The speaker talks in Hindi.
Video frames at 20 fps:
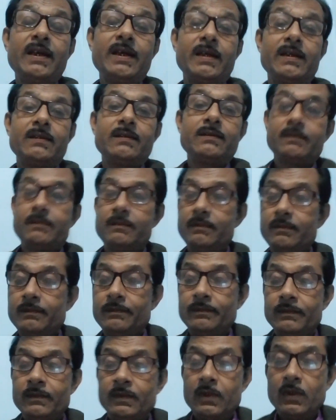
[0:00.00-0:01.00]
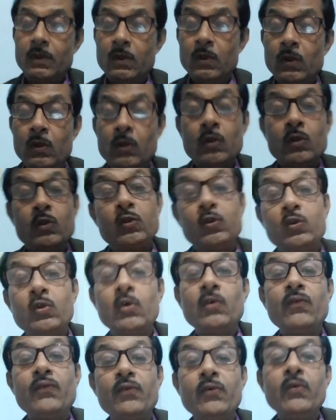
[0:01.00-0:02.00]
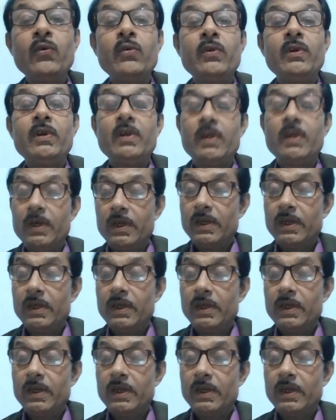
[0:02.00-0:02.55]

है जो फूल